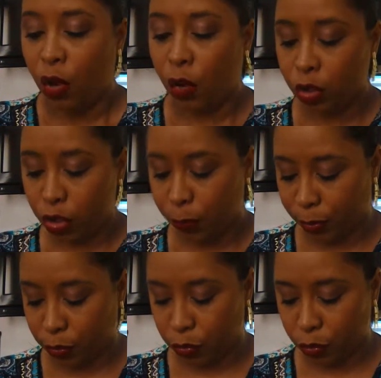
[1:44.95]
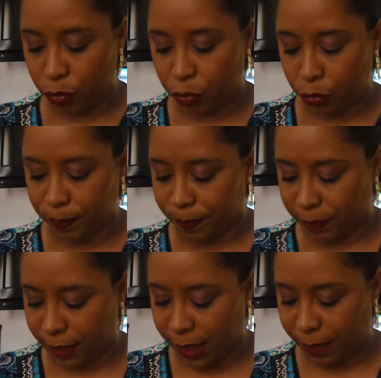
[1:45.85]
Outro produto
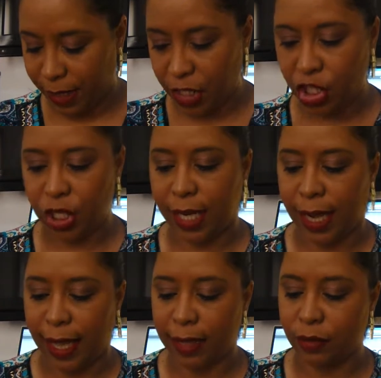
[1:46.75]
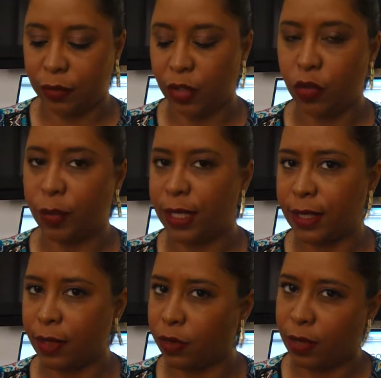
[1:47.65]
que me indicaram e eu
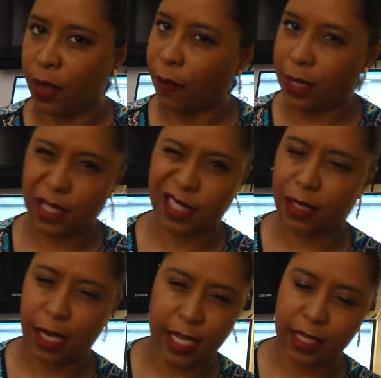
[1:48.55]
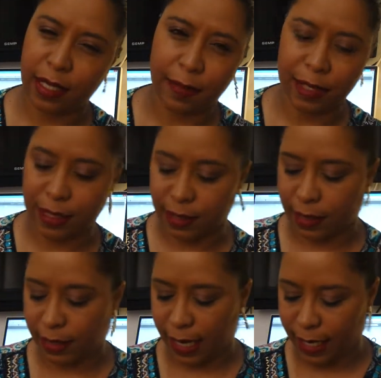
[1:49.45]
comecei a usar umas três semanas
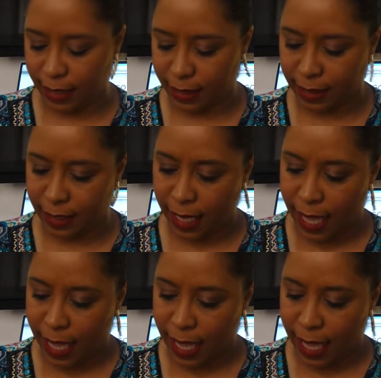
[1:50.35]
atrás